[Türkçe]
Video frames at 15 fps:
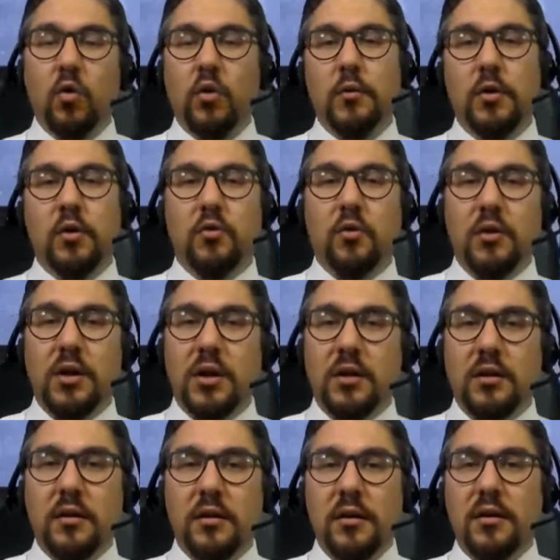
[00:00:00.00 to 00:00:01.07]
otomatik
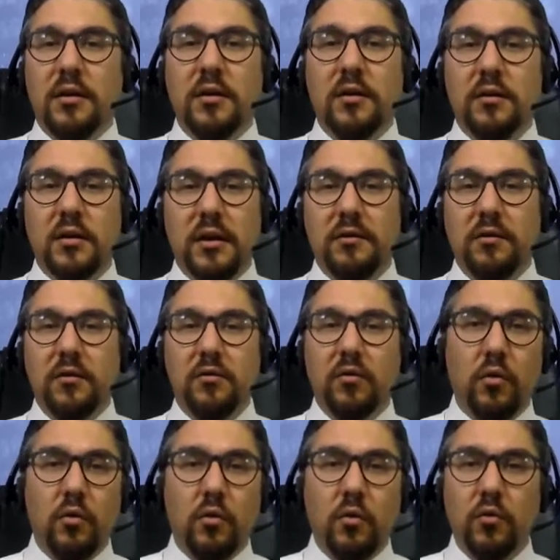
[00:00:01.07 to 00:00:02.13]
olarak işin
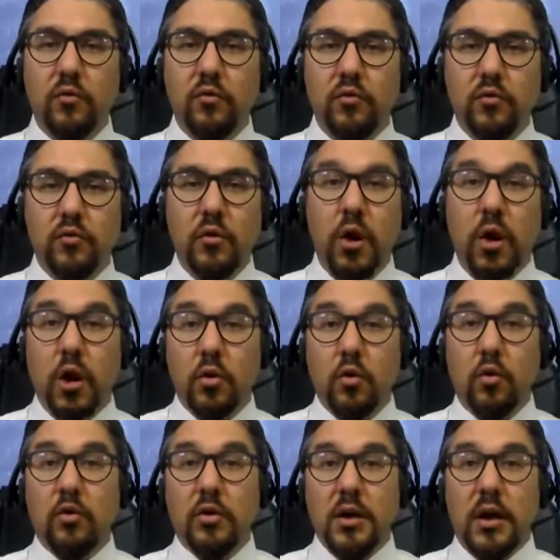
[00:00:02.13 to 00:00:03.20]
resesyon konusunu
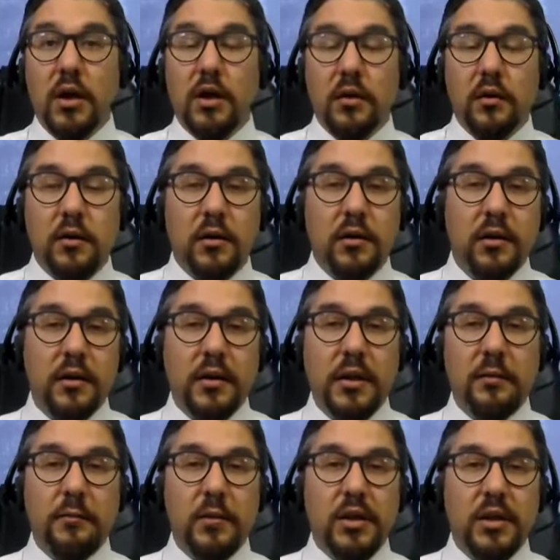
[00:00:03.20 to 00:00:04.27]
çok daha e,
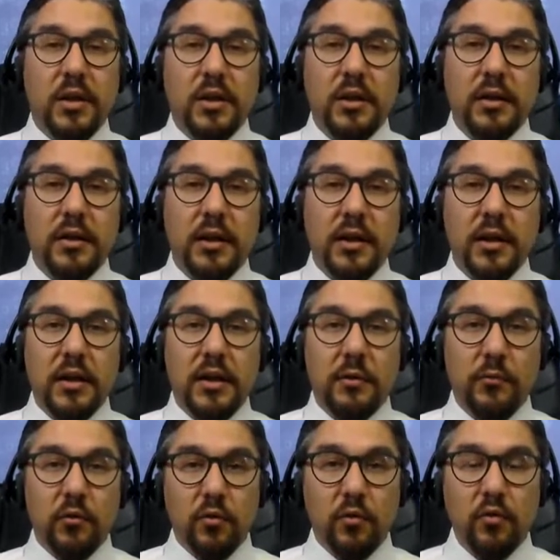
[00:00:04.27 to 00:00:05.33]
net bir şekilde dile
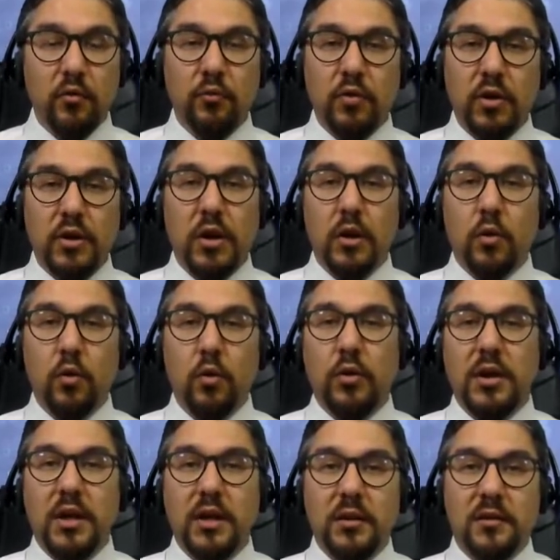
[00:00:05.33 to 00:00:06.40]
getirmiş oluruz. Bu da
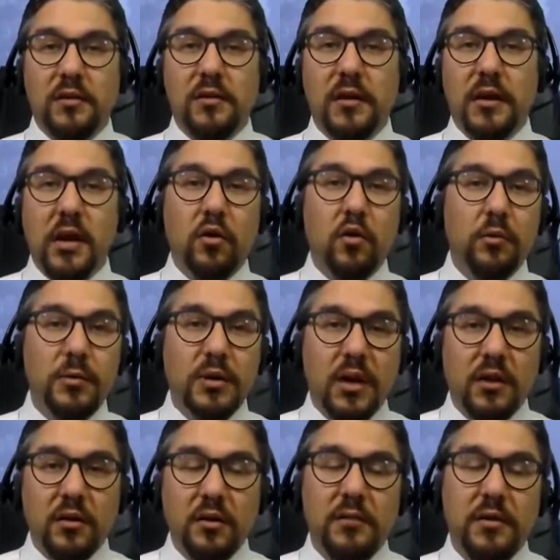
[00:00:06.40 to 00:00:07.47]
ülkeler arasındaki ekonomik
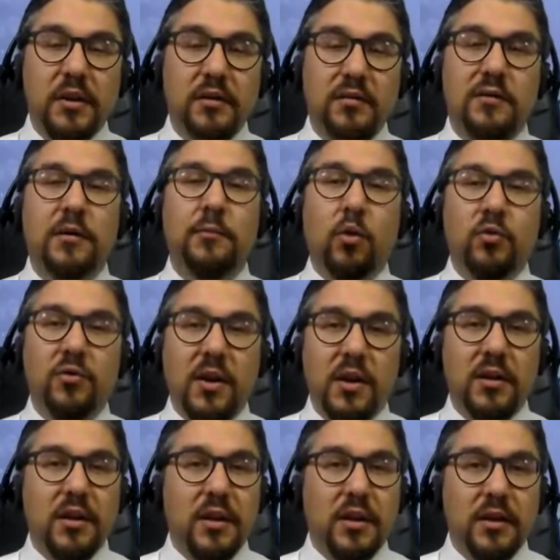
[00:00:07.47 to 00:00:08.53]
aktivitesini
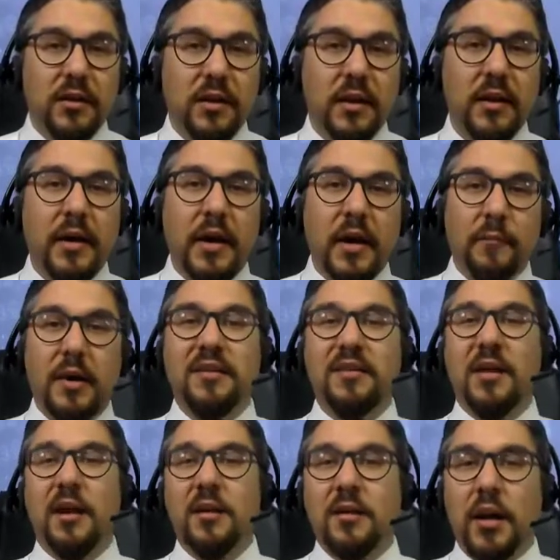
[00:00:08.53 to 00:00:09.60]
bozar şeklinde
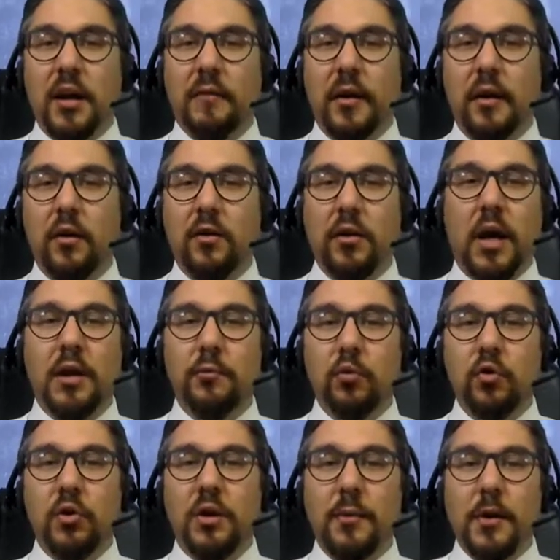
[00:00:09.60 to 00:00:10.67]
mesajlar veriyor. Yani
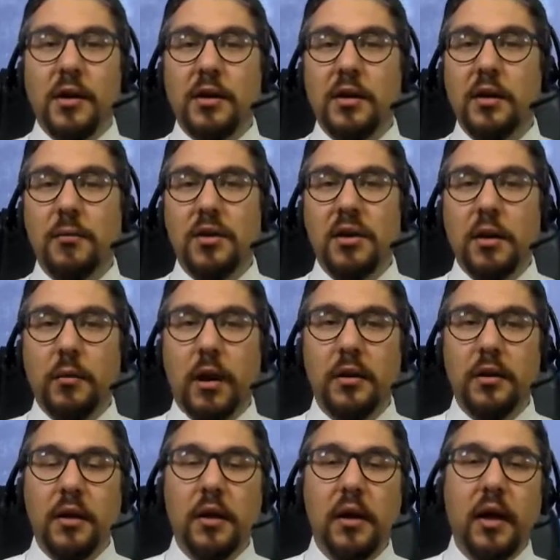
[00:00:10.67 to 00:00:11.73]
buna baktığımız
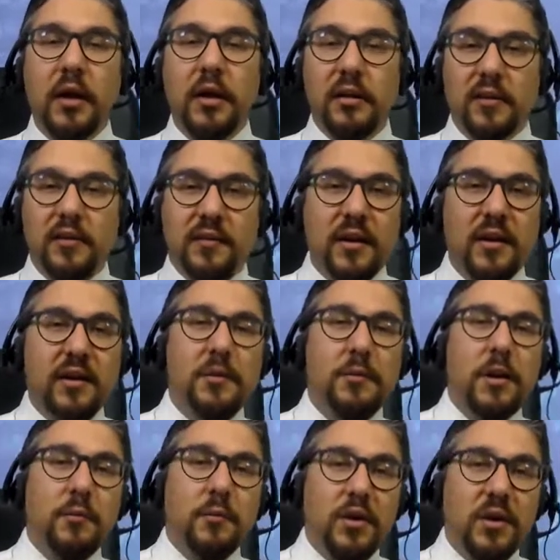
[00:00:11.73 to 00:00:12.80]
zaman da ister
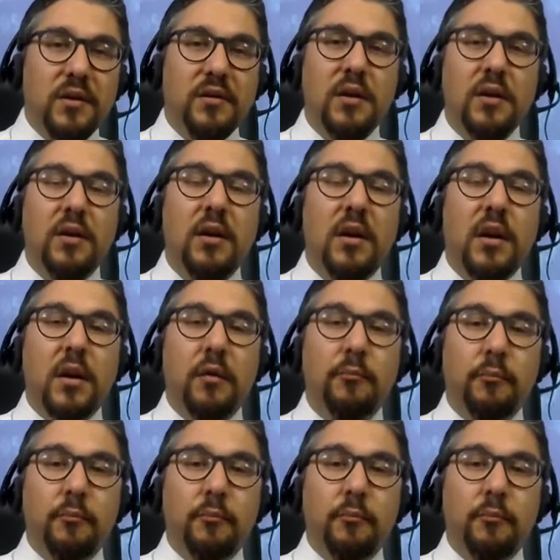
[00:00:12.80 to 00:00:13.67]
istemez piyasa